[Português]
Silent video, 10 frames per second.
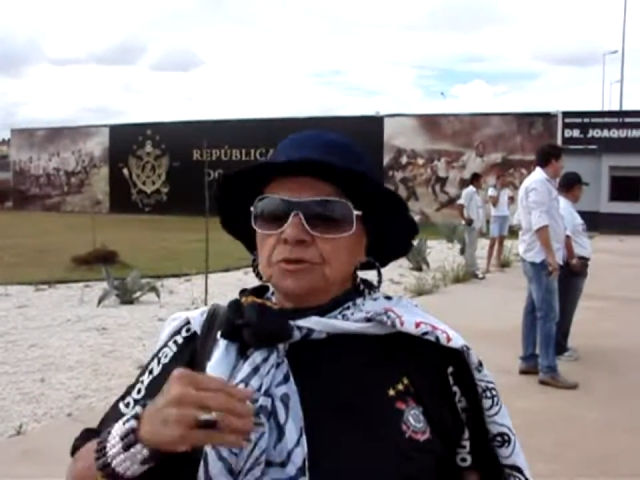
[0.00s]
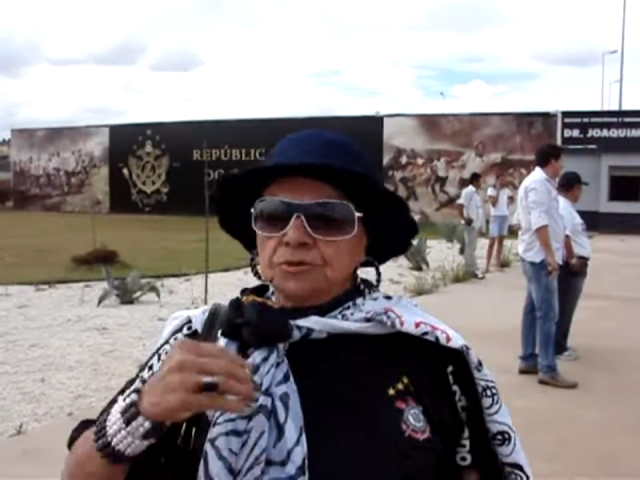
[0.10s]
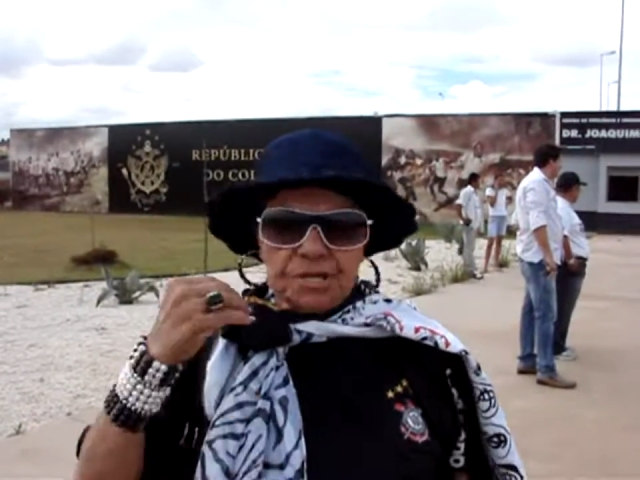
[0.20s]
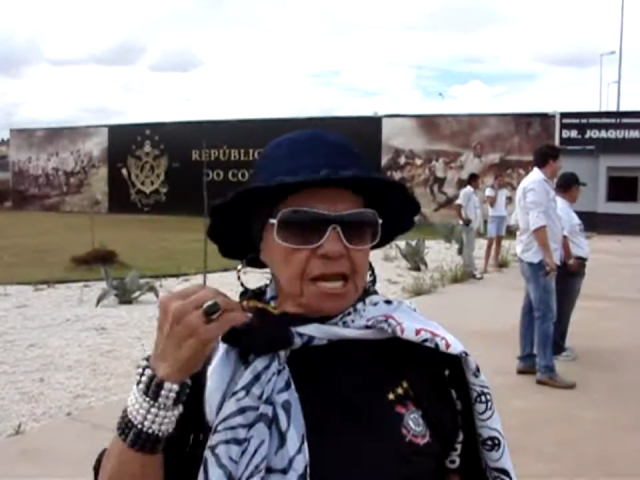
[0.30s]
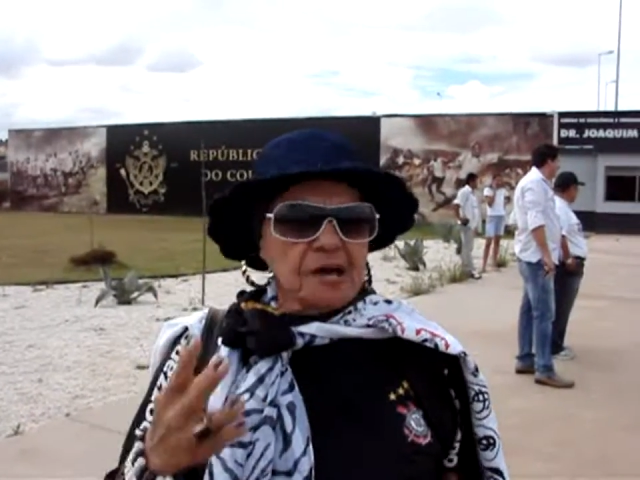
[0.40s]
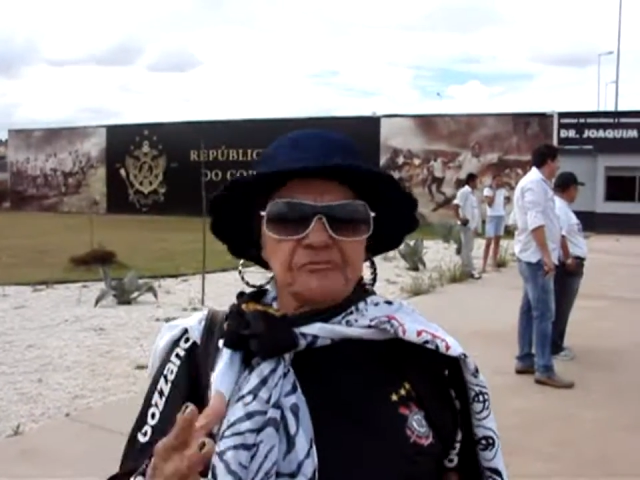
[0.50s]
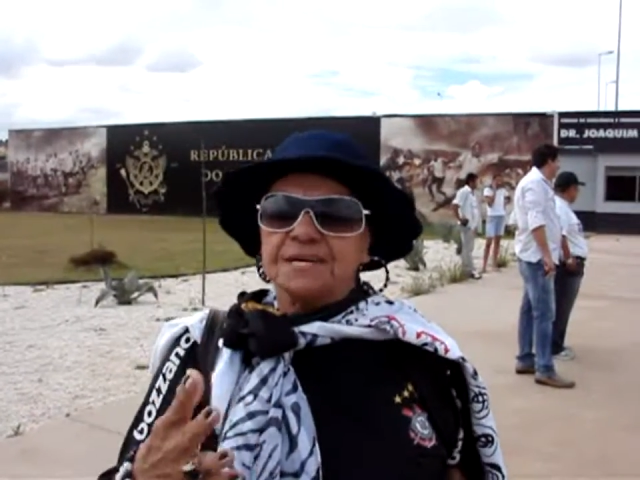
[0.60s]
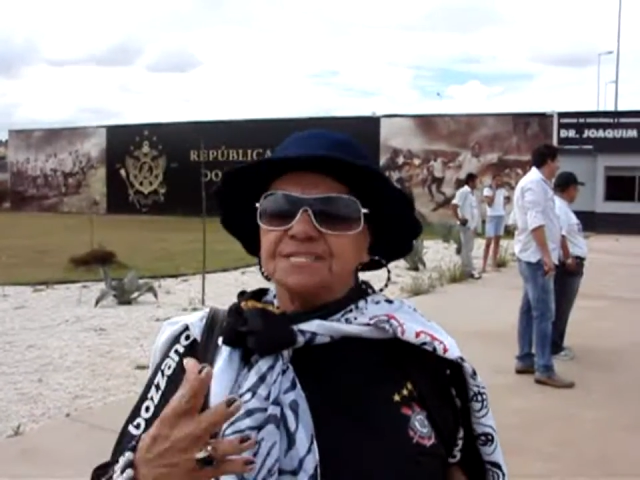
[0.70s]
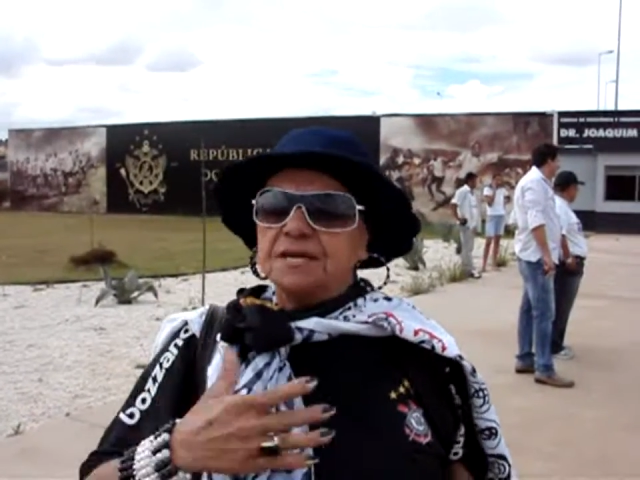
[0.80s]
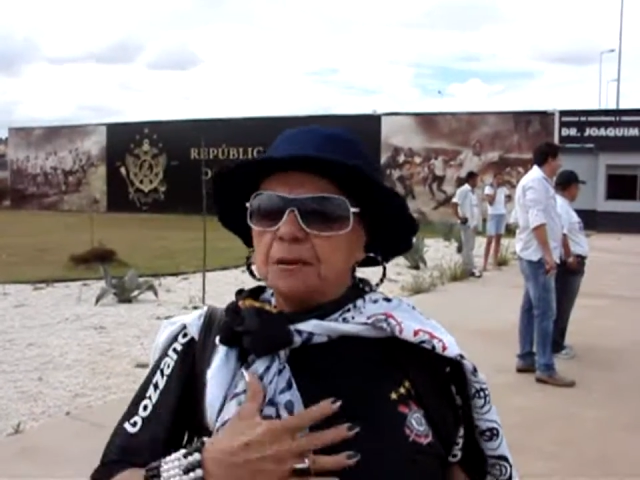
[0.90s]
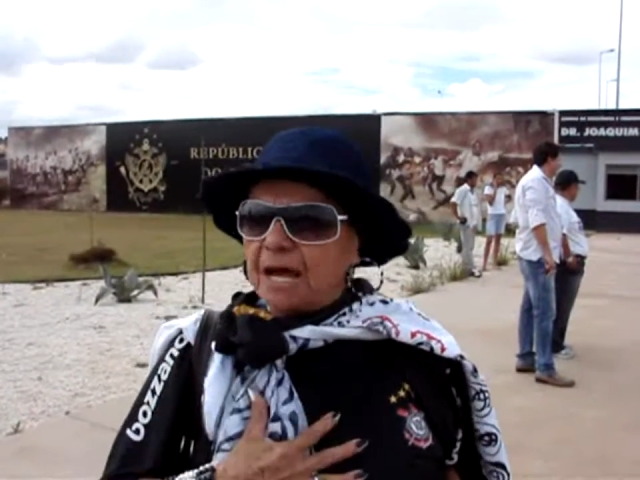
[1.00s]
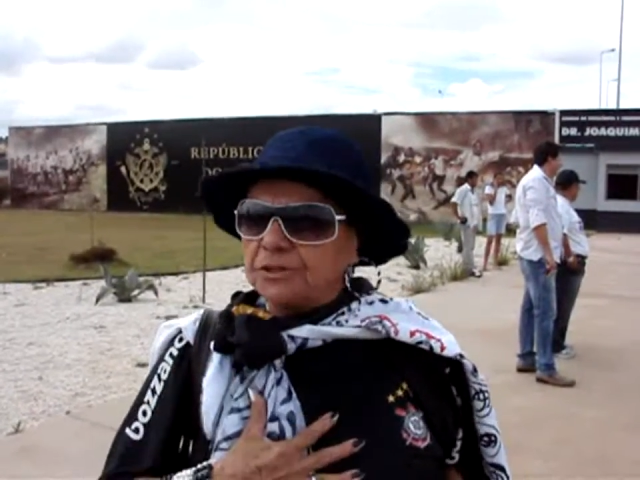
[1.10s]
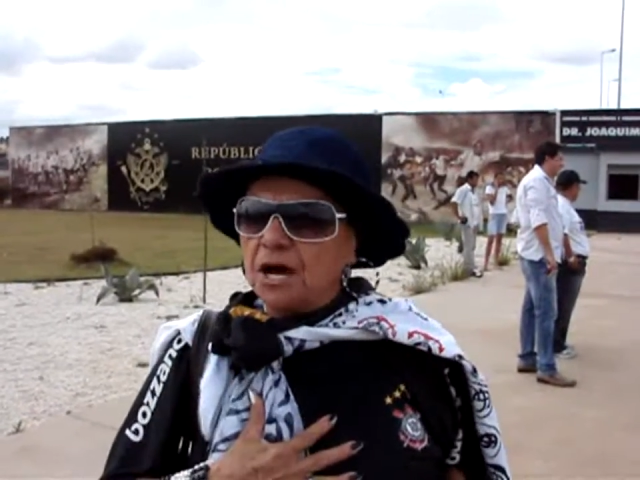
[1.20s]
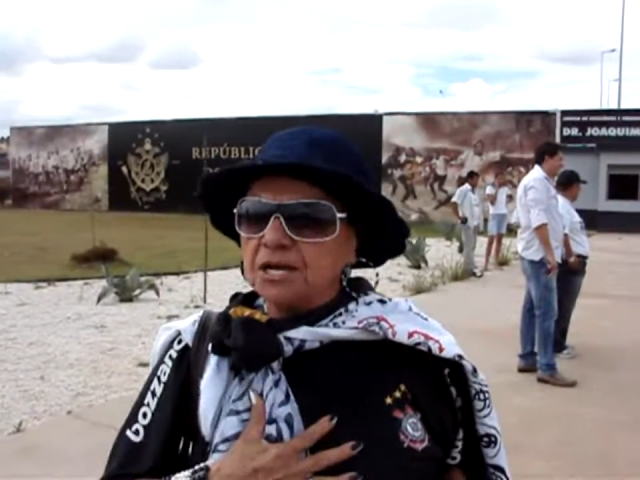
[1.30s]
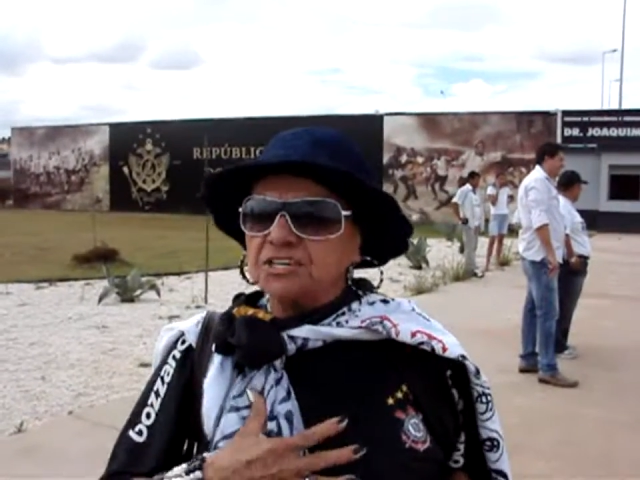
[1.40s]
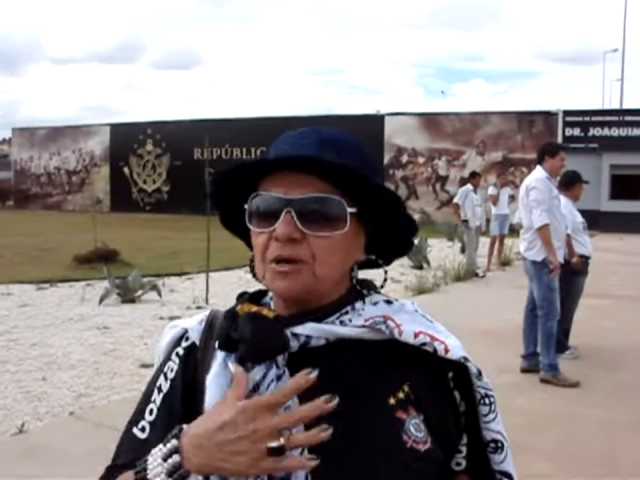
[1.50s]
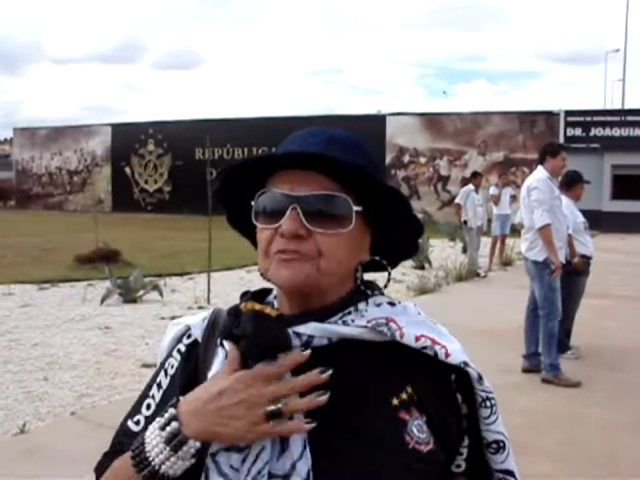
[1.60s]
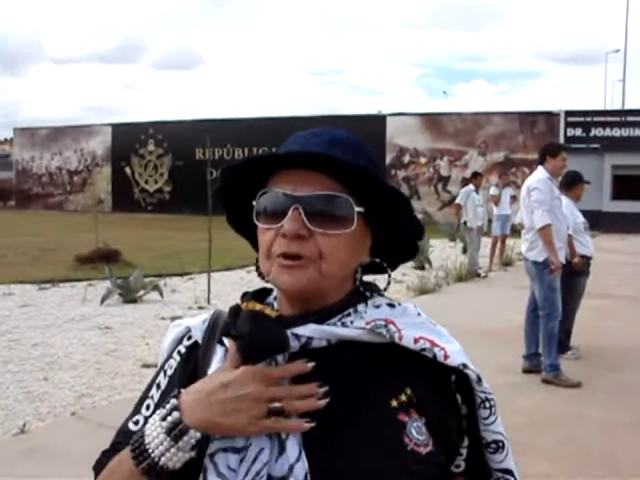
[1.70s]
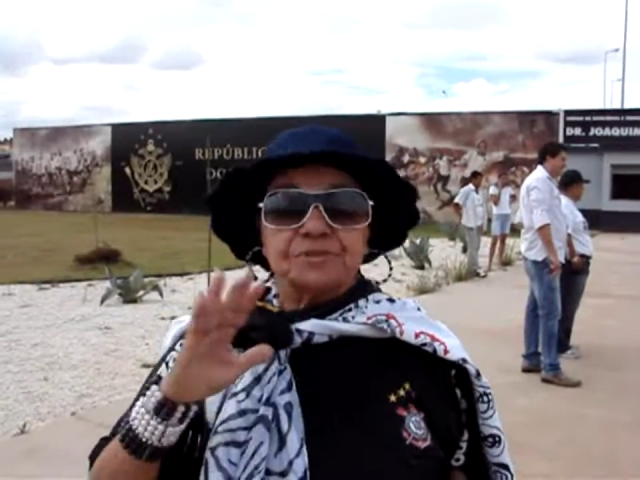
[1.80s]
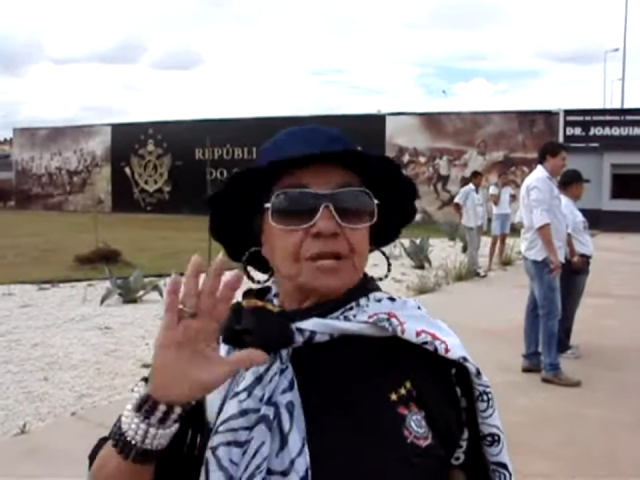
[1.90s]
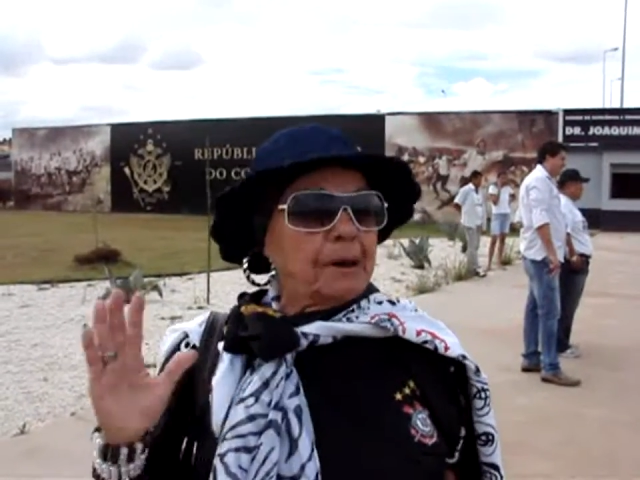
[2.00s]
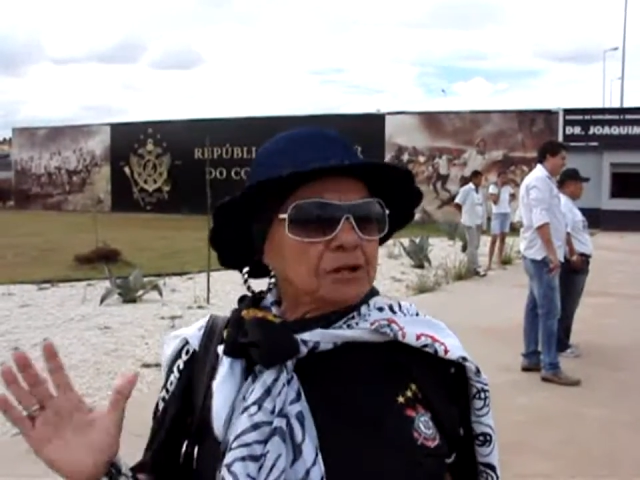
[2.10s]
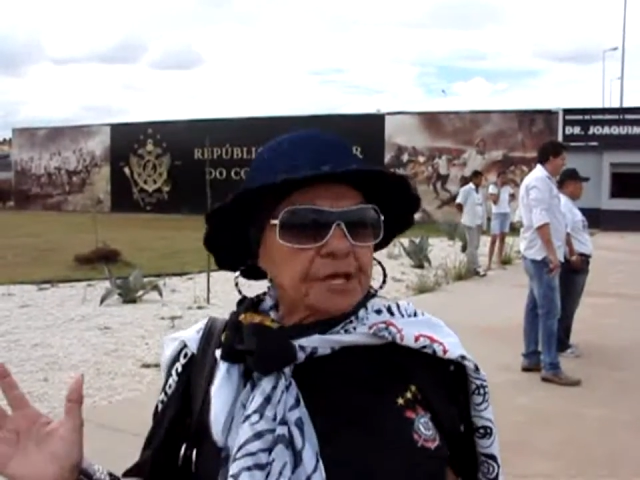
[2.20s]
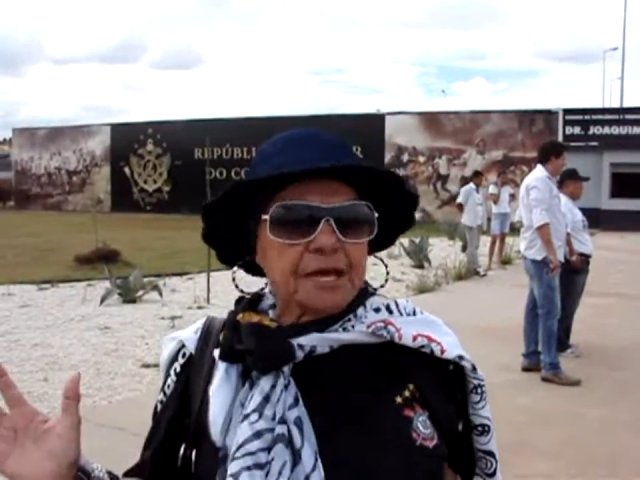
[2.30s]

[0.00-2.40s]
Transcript: e o que ele vai fazer aqui para nós, nós vamos ver o trabalho